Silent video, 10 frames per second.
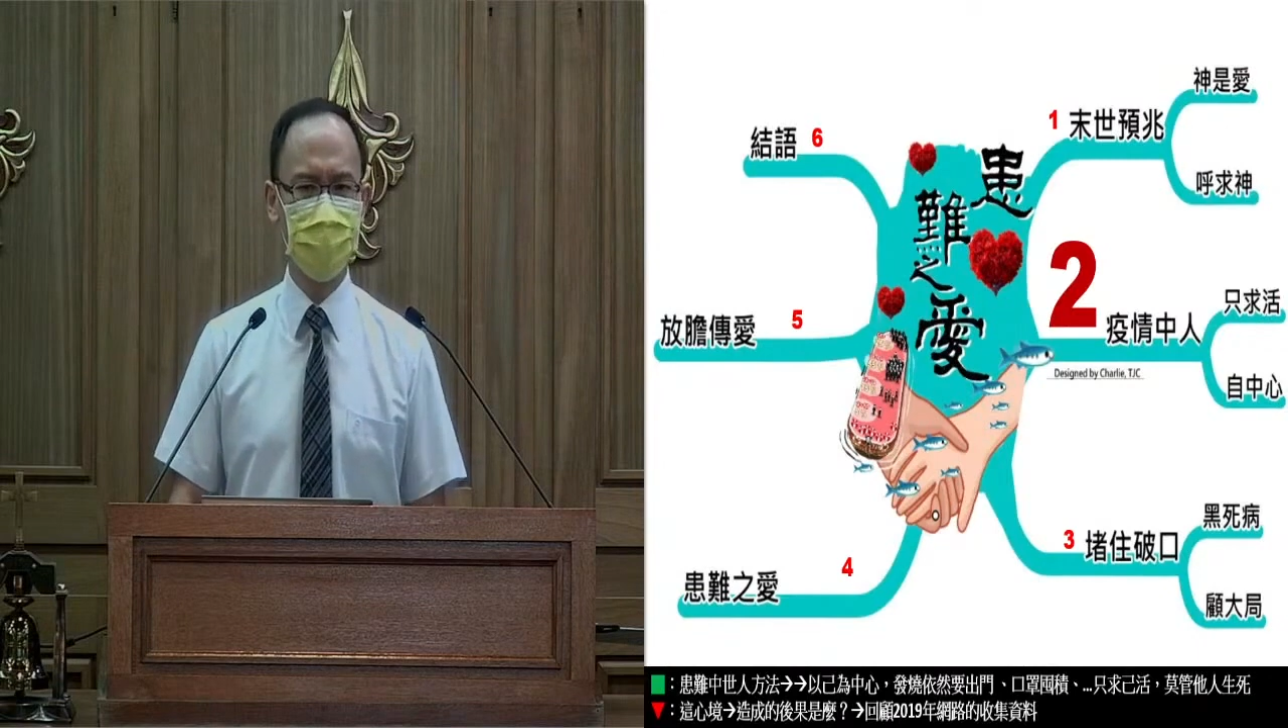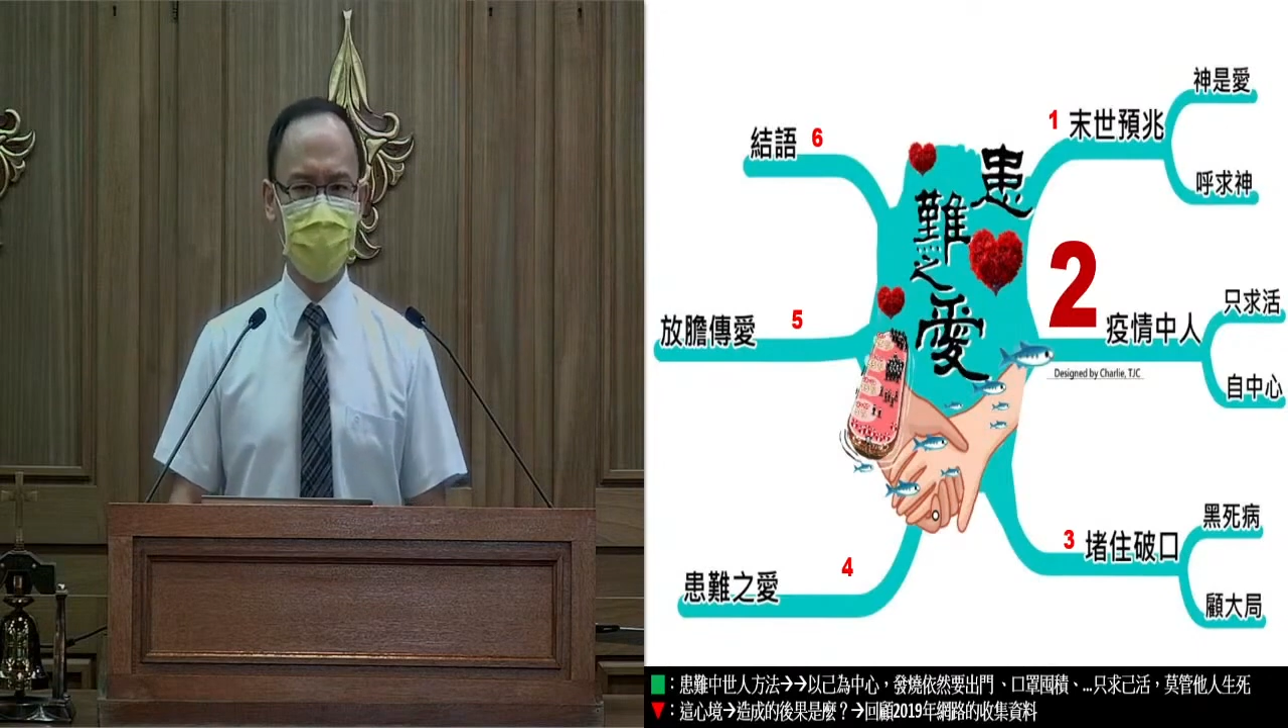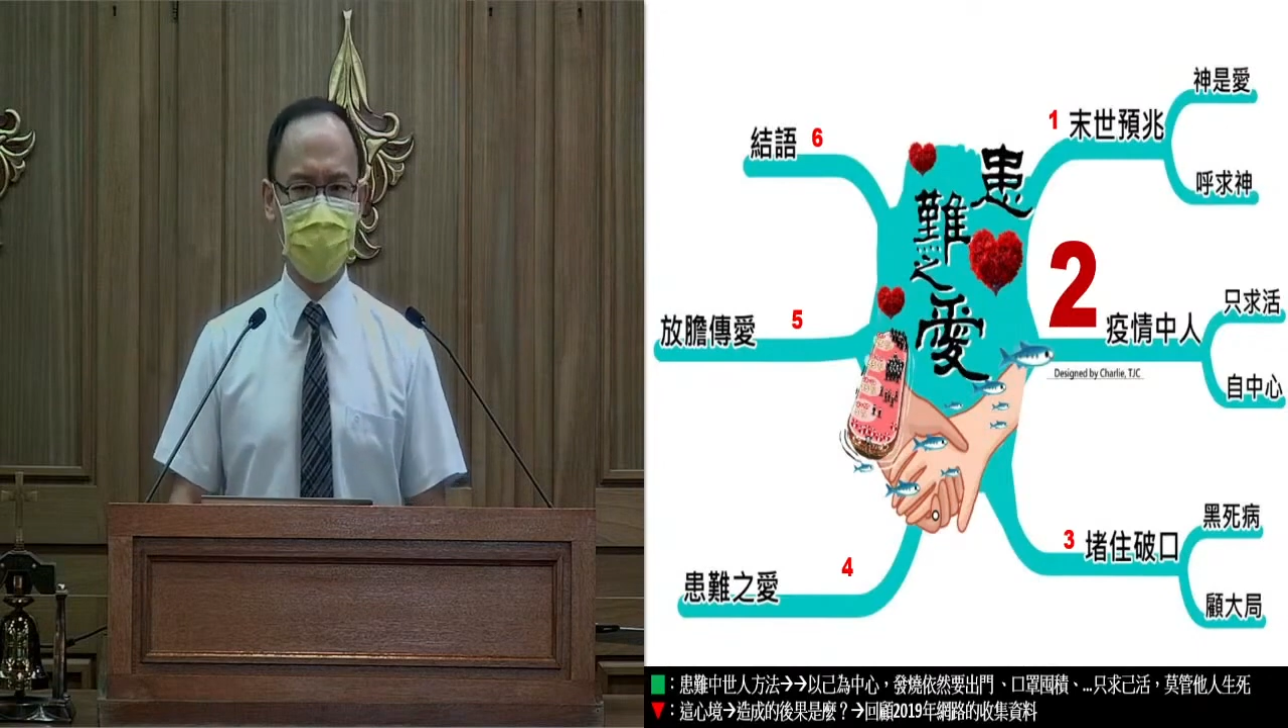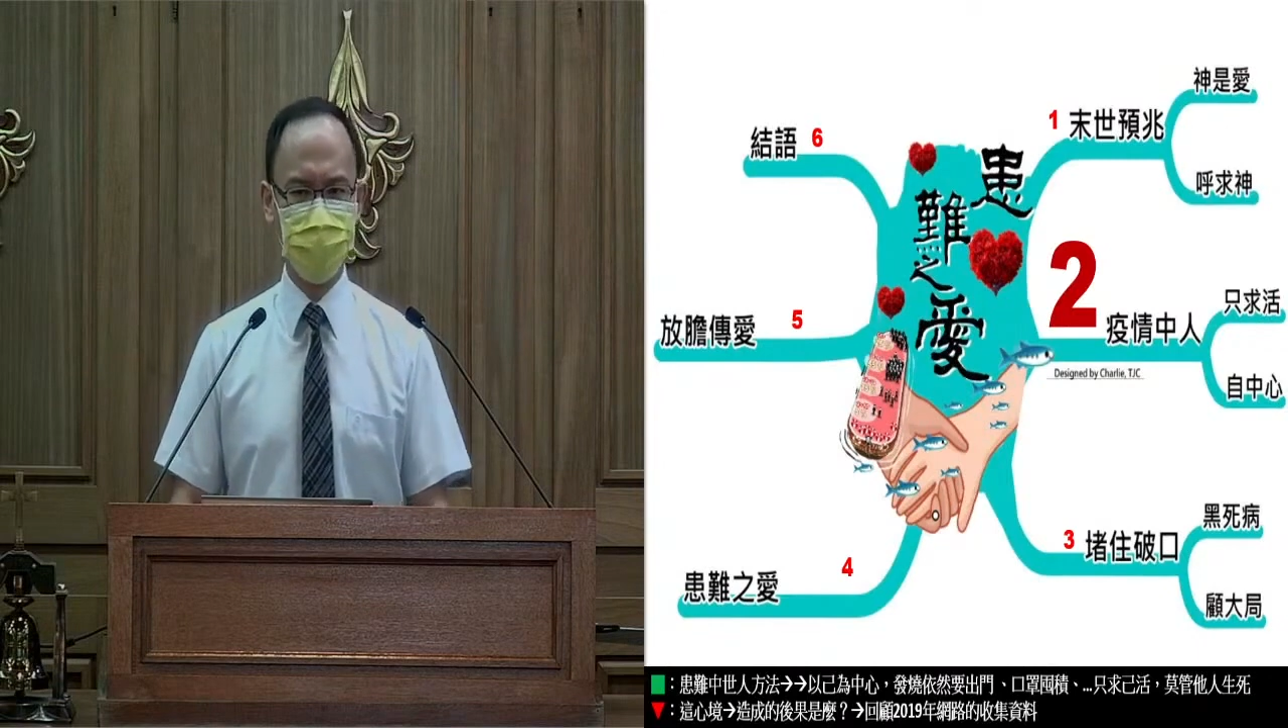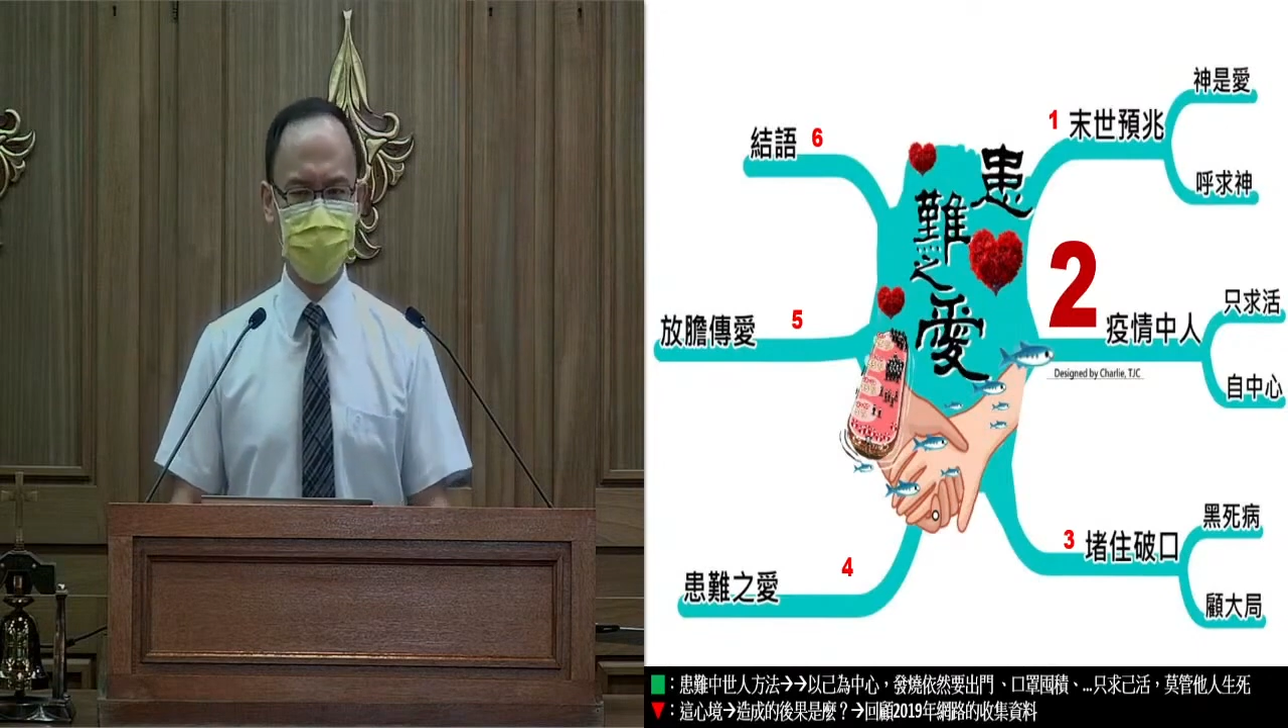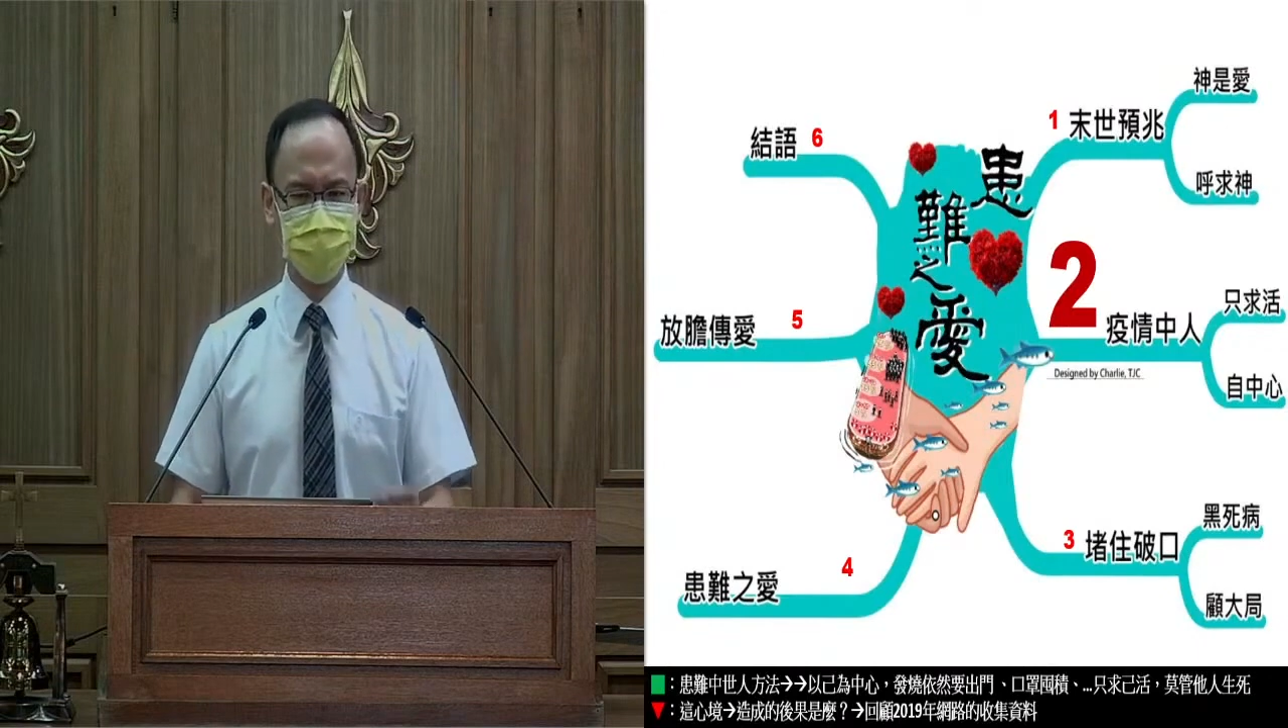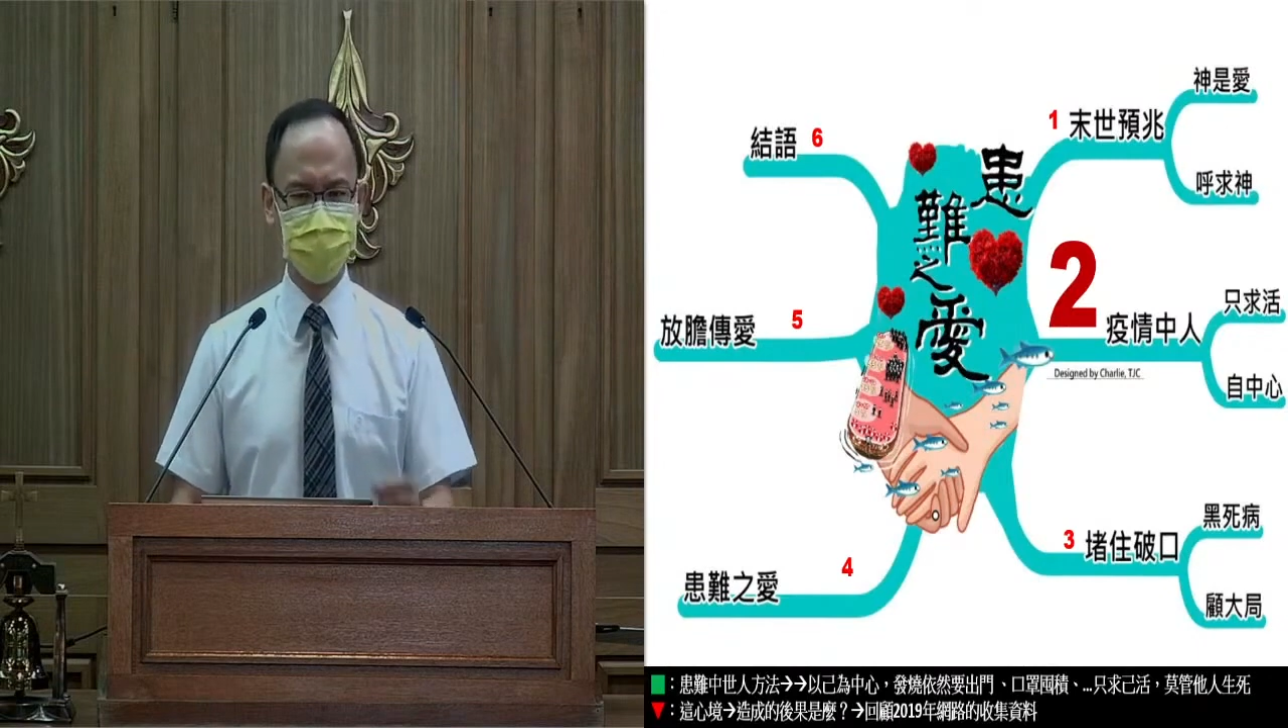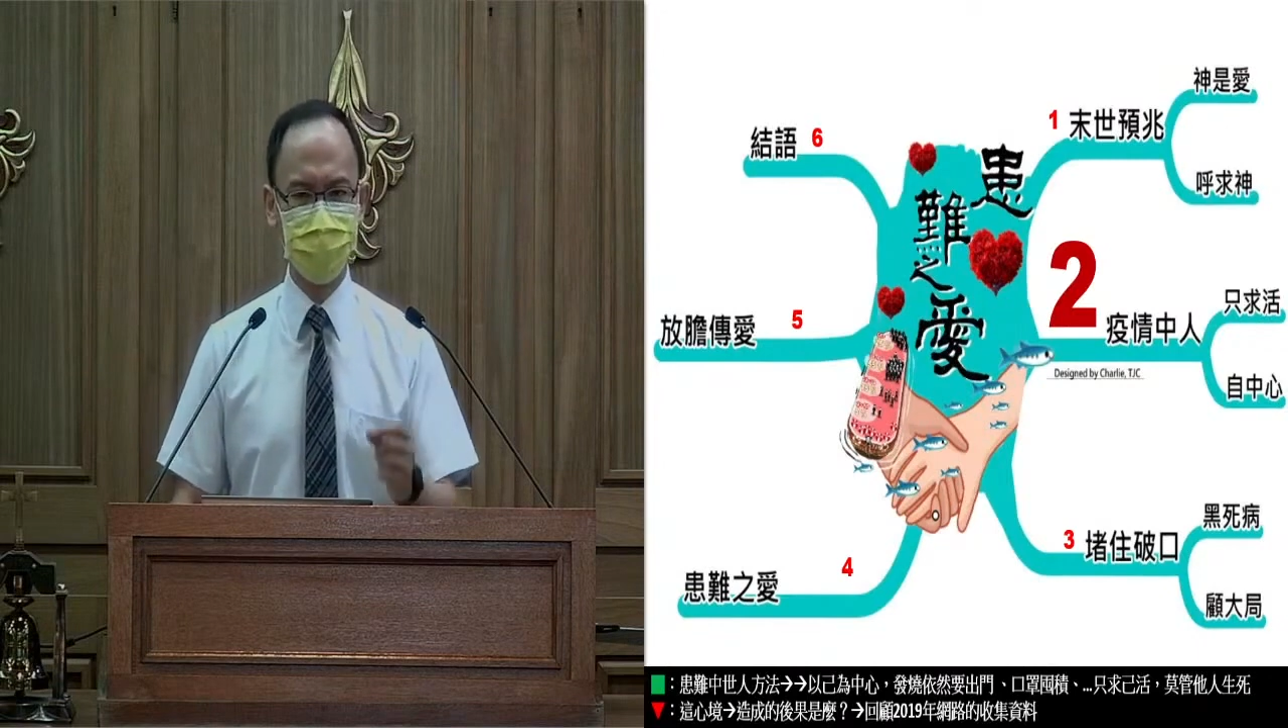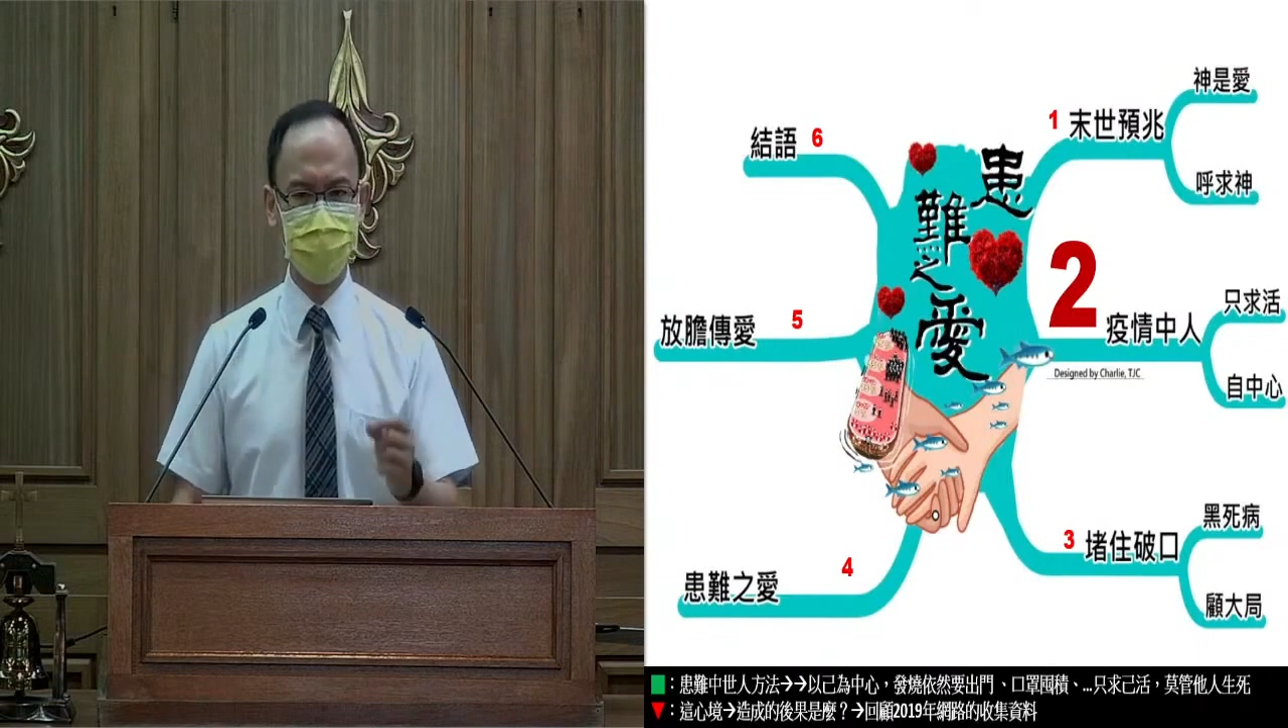还不知道